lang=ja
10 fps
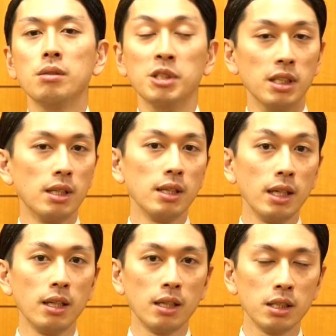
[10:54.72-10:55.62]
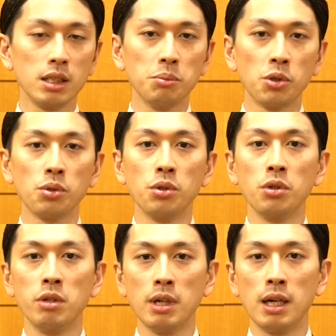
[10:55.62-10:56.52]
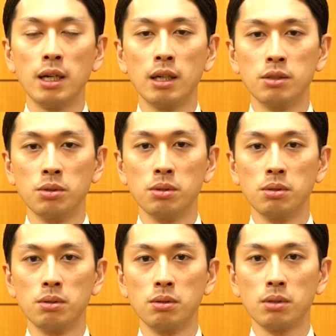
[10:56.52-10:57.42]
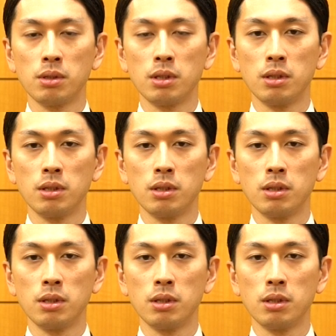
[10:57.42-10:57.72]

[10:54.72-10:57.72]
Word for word: まあ、絶対的に正しいものというよりはあの